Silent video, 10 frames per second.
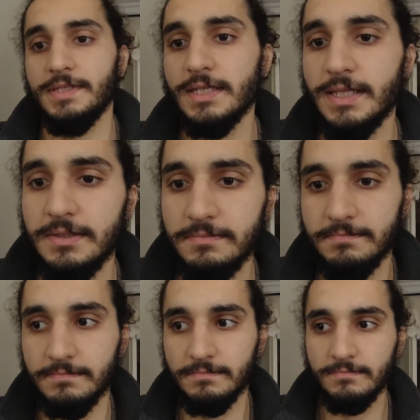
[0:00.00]
Zaten
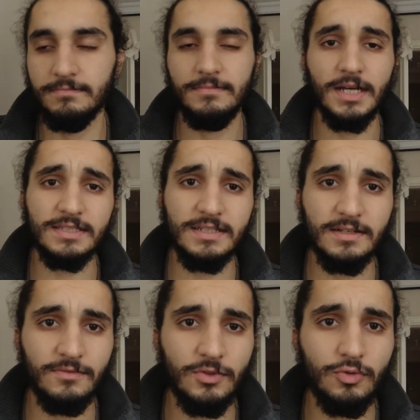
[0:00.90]
artık
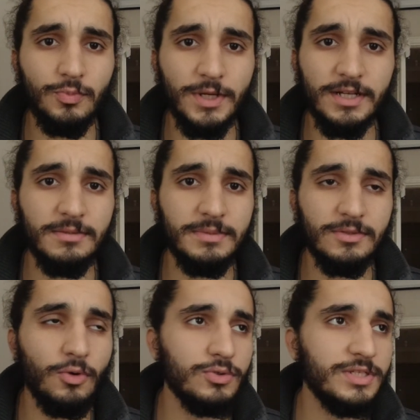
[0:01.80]
YouTube
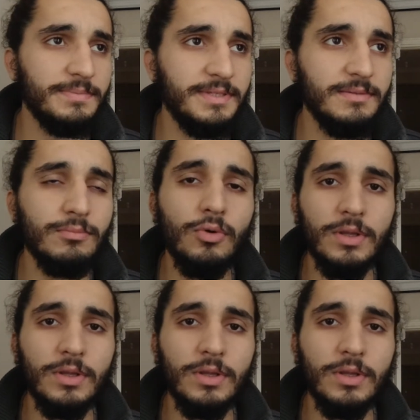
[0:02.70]
kanalımın konseptini bu